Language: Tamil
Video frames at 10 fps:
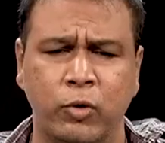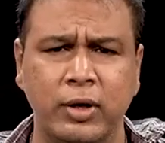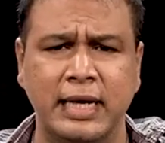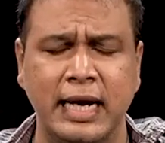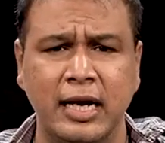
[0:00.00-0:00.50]

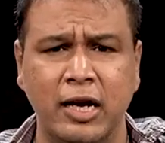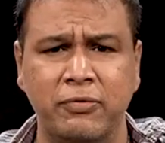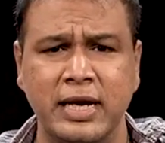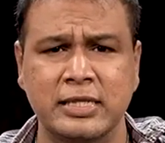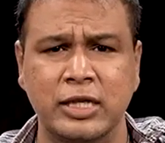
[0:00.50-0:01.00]
ஒரு டென் அண்ட்
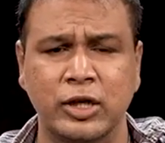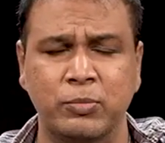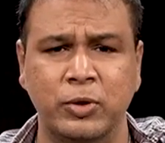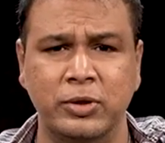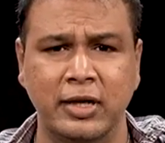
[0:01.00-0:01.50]
ஆஃப் இயர்ஸ்
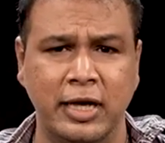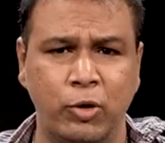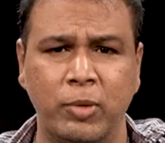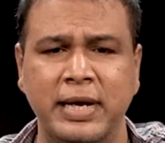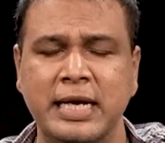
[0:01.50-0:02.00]
இருக்கும்போது
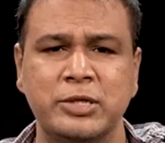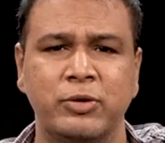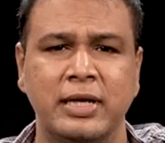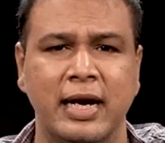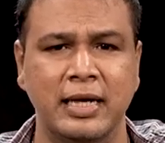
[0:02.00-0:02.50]
என்னோடய பெண்ணி
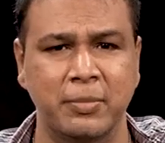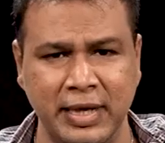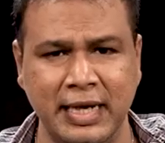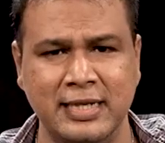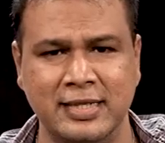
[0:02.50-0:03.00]
சொல்லியாக எனக்கு
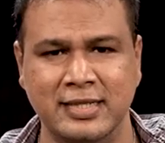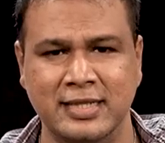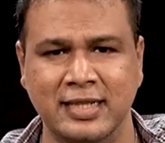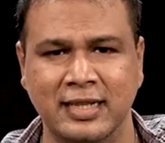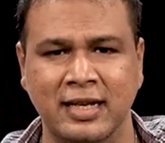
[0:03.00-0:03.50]
பீரியட்ஸ்
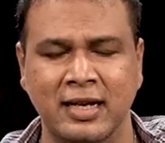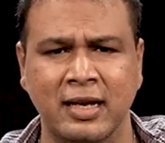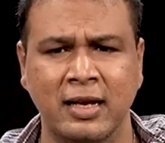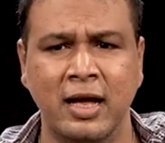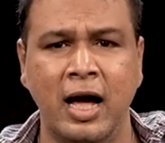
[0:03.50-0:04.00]
ஆச்சு
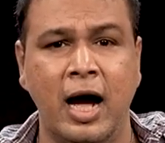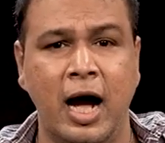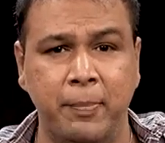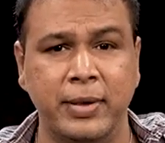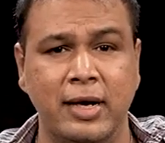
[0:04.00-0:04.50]

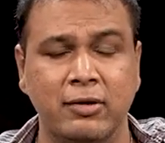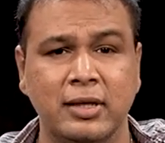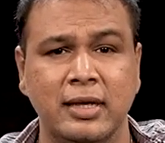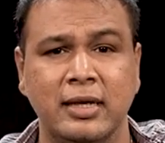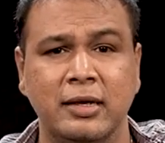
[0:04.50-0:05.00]
அப்போ தான்
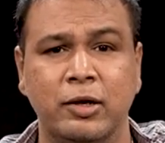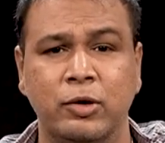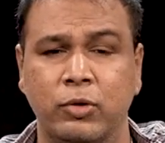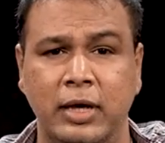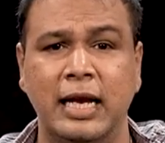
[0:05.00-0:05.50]
வந்து
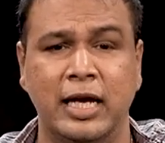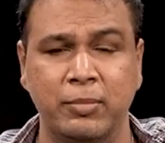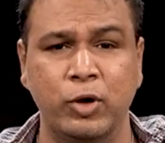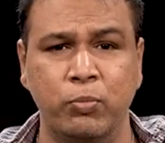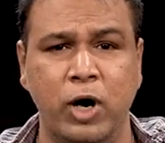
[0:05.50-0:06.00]

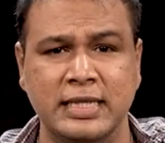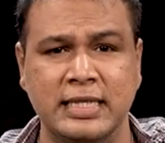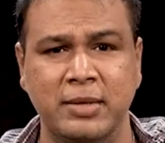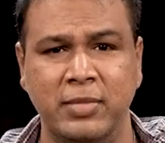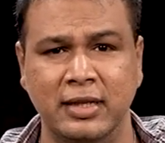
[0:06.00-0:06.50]
எல்லாருக்குமே ரொம்ப
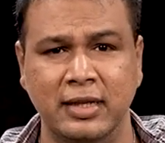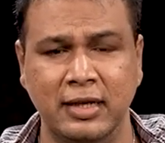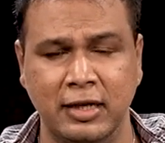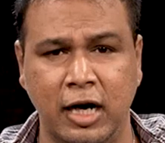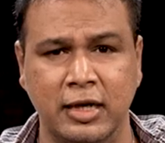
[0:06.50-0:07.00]
ஆச்சரியமாக
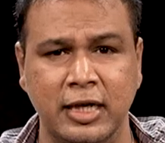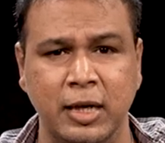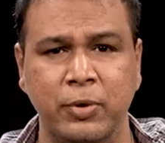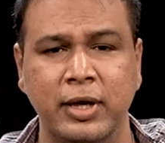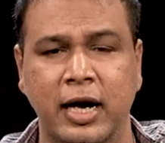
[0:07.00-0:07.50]
இருந்தது
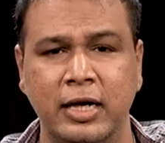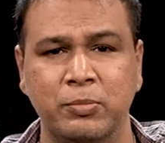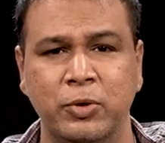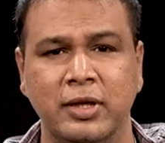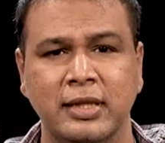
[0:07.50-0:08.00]
டாக்டர்கிட்ட போய்
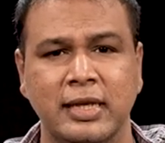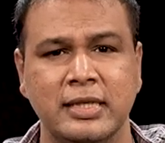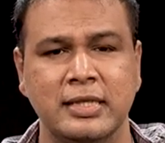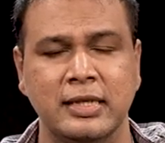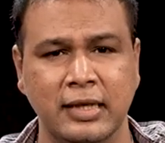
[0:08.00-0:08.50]
காட்டும்போது தான்
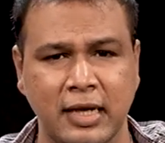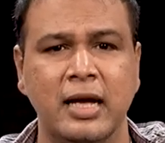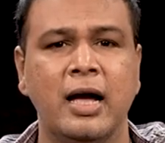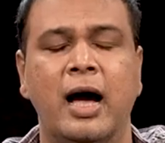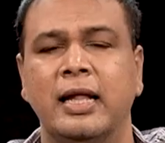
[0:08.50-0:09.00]
தெரிஞ்சுது
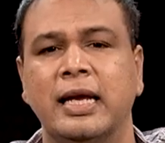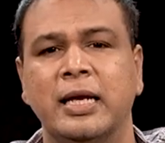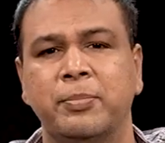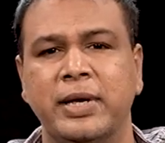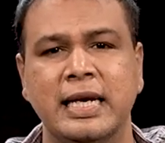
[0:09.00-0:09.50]
அது
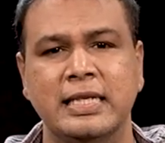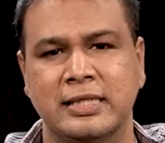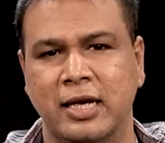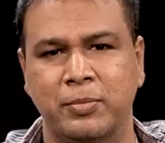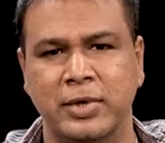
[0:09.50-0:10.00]
எனக்கு
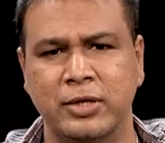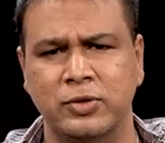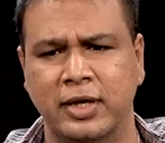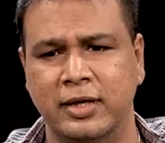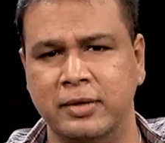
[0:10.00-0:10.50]
பீரியட்ஸ் தான் அப்படின்னு
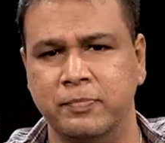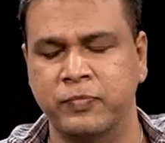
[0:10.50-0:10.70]
சொல்லிட்டு